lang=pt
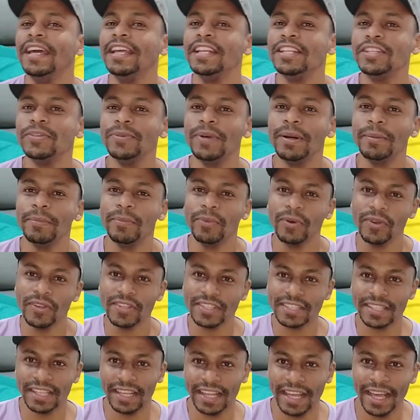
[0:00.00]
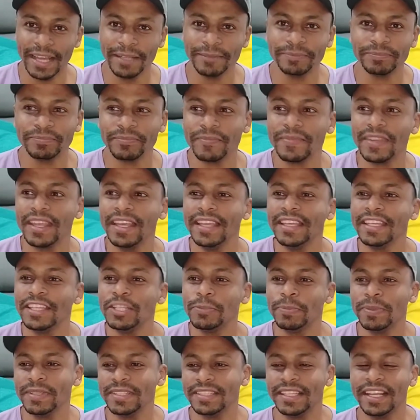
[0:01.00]
Tinha uma moça lá que,
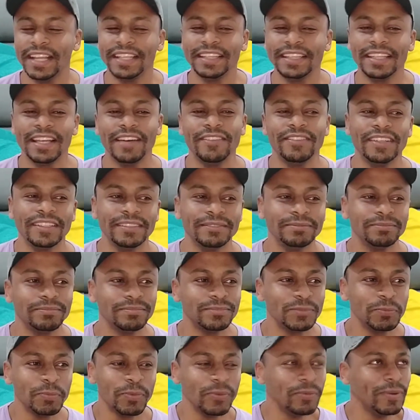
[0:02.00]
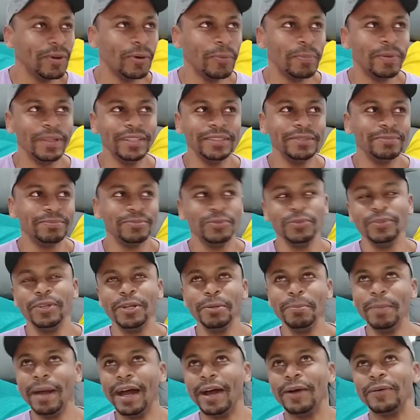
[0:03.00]
tipo assim, ela tava uma roupa
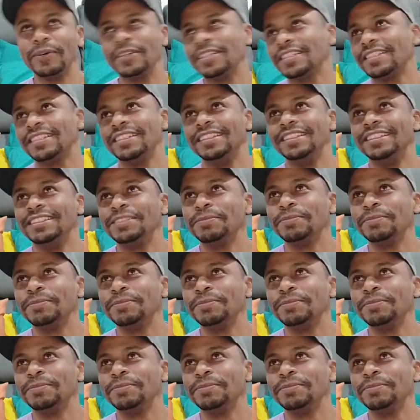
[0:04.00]
normal, assim.